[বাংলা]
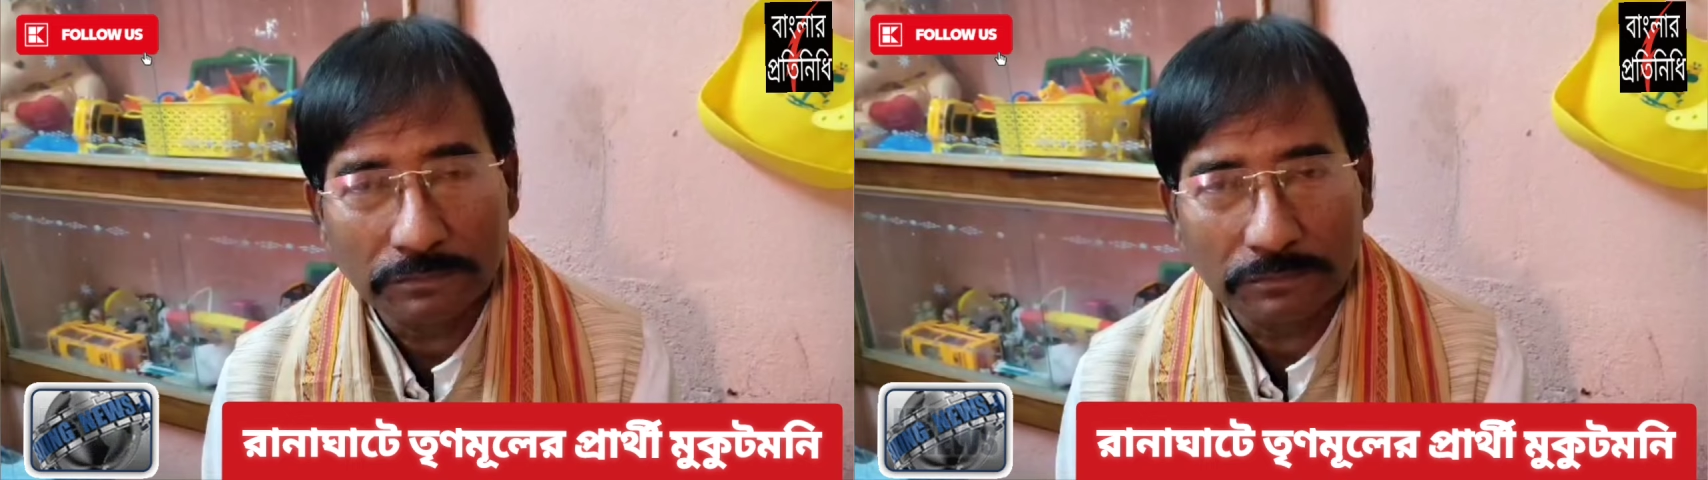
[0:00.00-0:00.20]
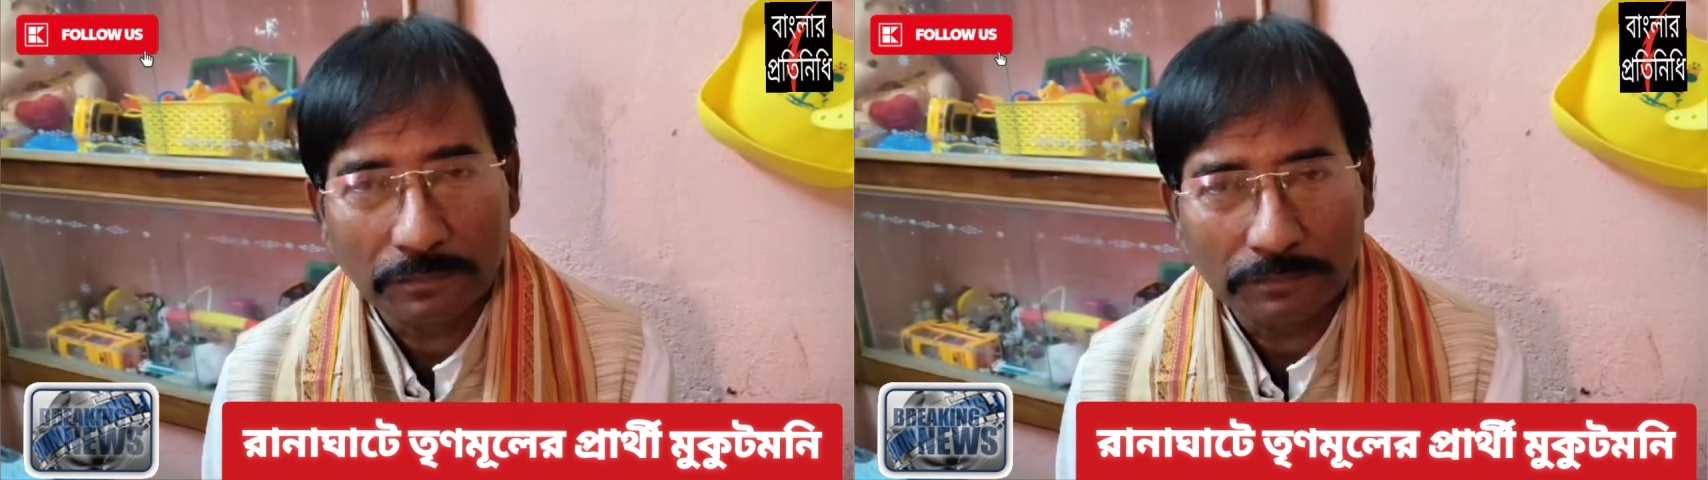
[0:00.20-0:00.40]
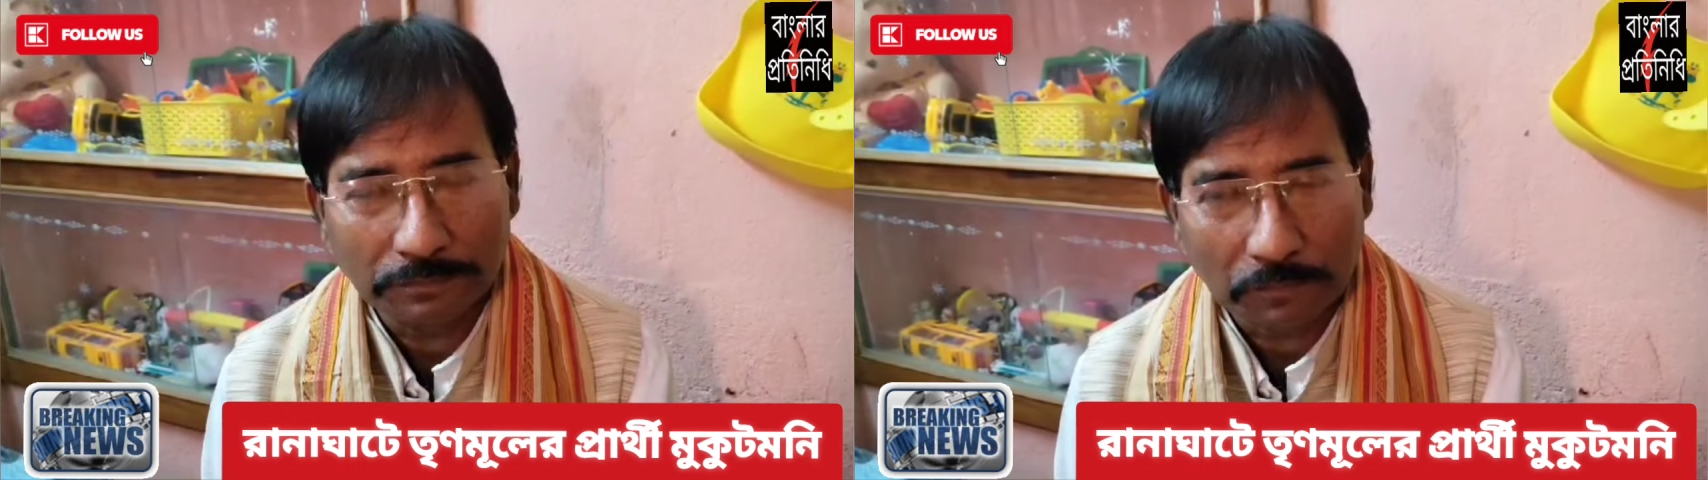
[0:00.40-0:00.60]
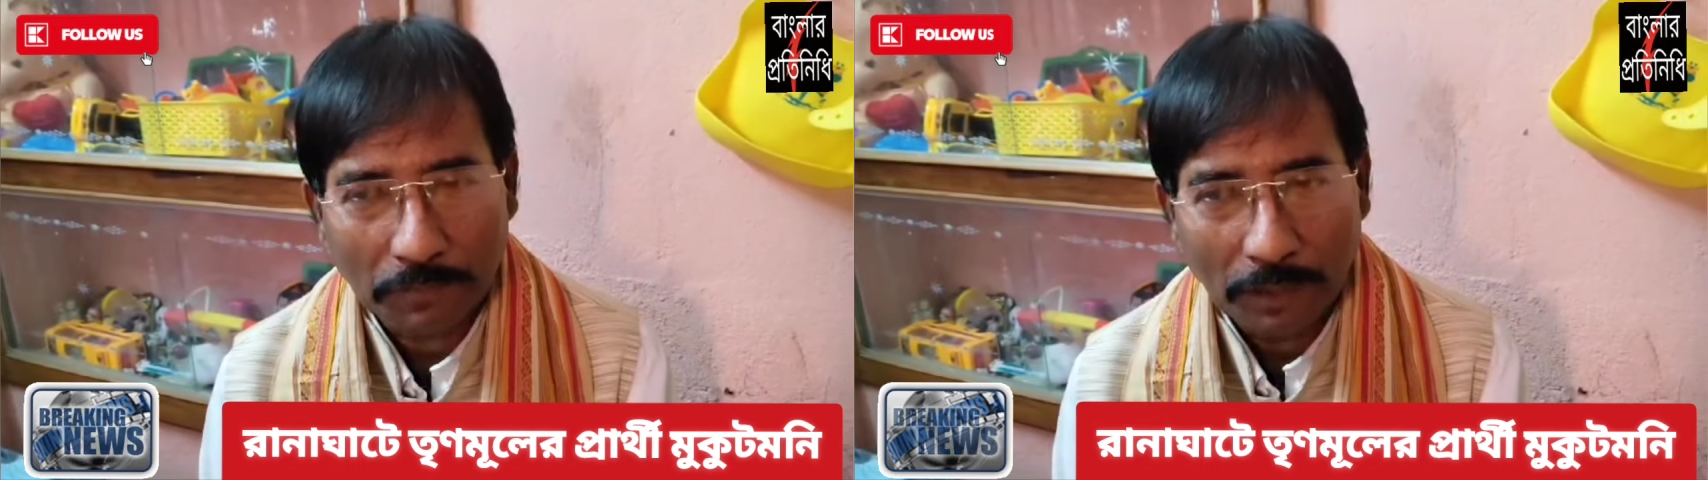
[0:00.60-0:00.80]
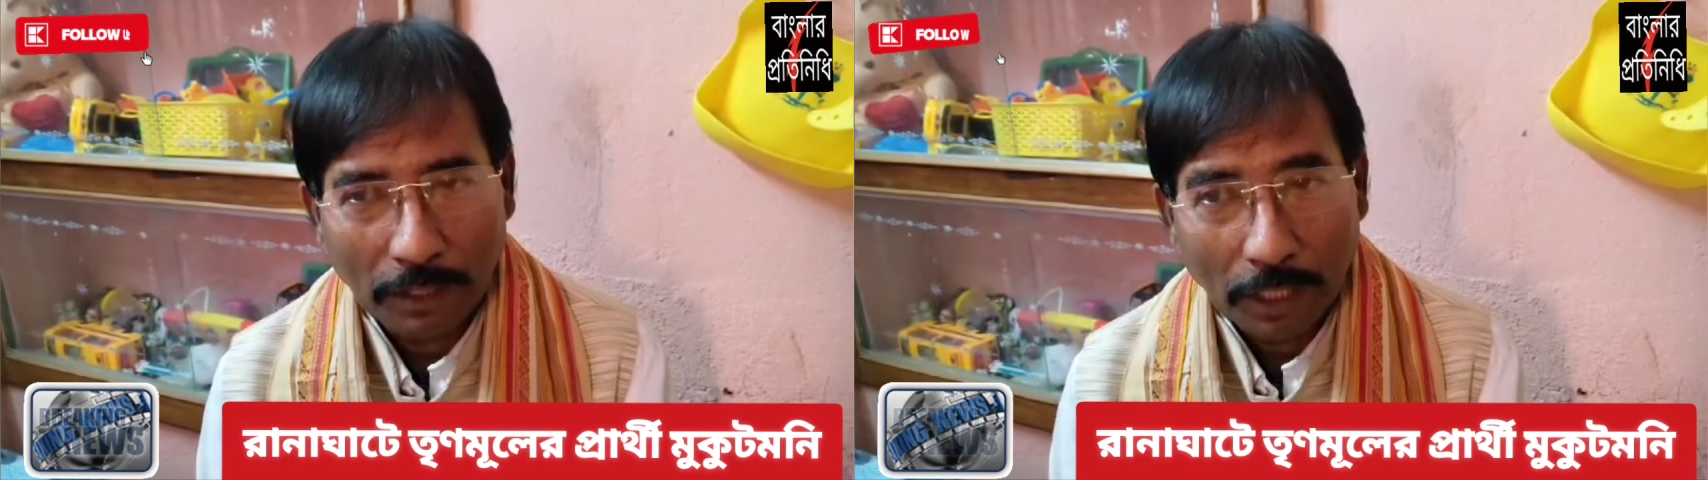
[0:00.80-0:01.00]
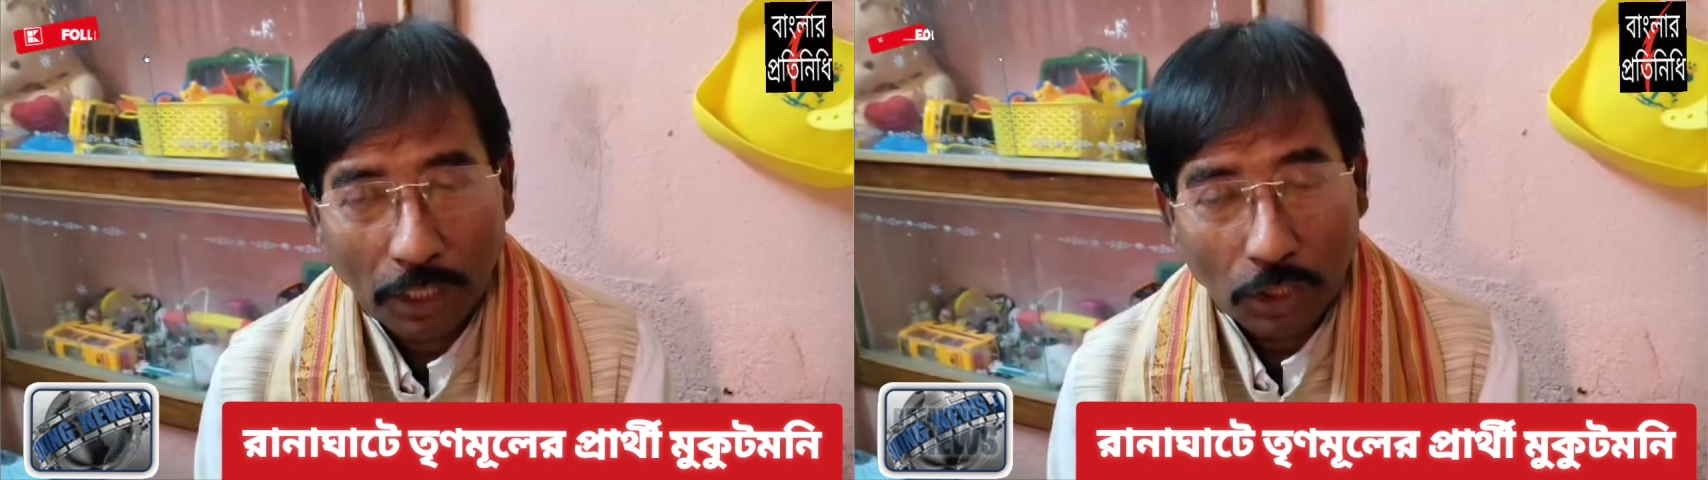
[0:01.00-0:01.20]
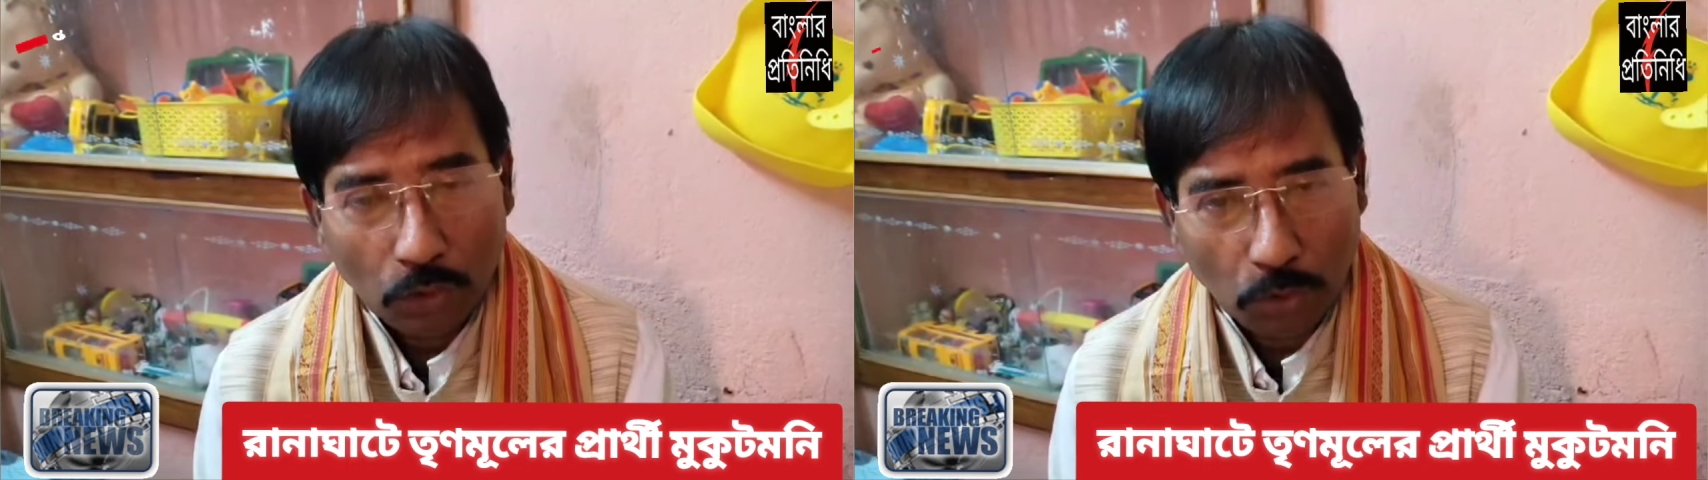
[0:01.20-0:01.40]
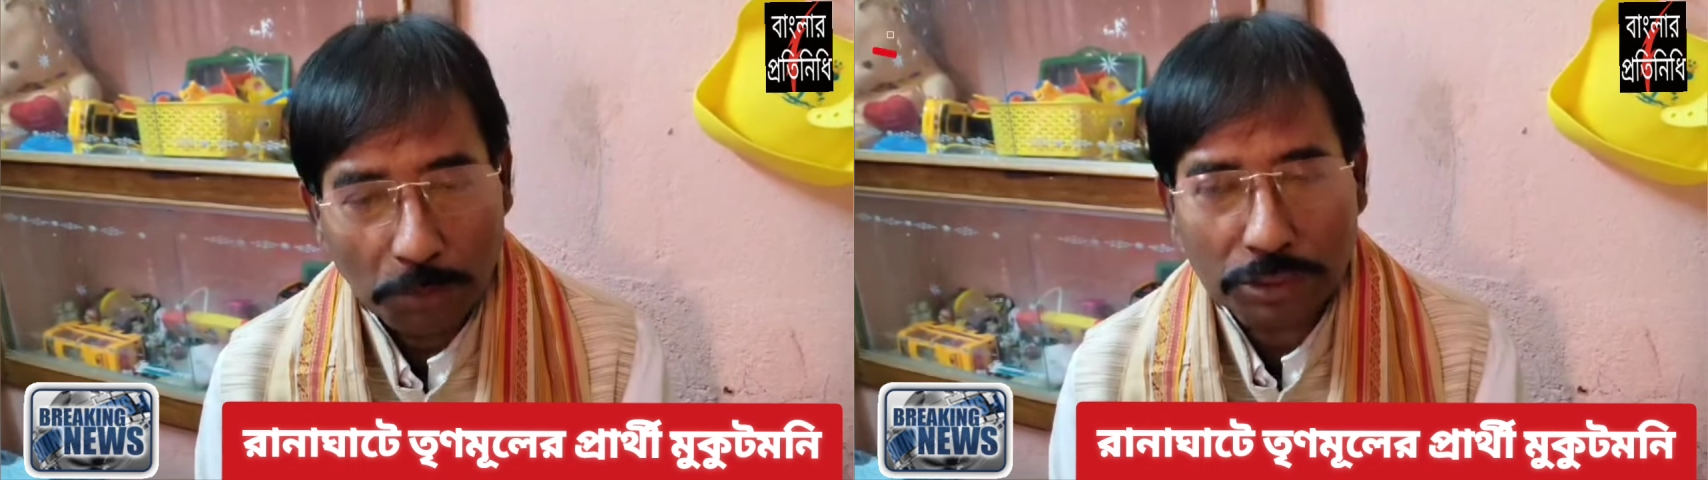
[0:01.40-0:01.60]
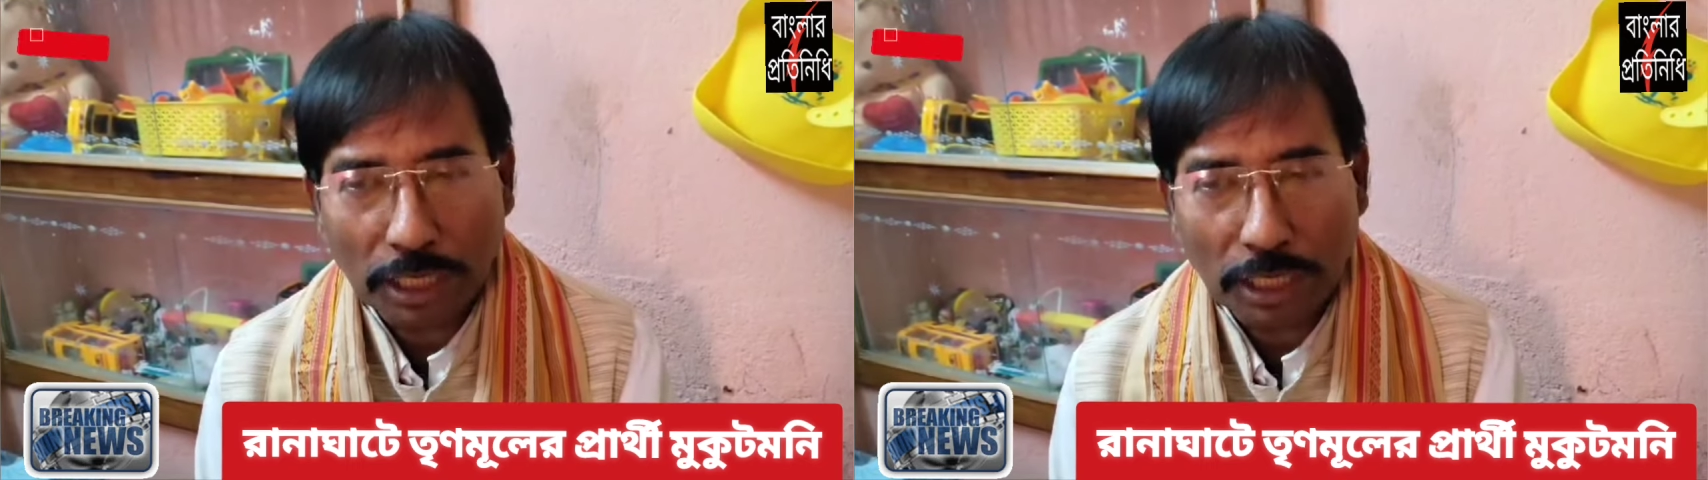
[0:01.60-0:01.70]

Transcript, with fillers: কি বলবেন খুবই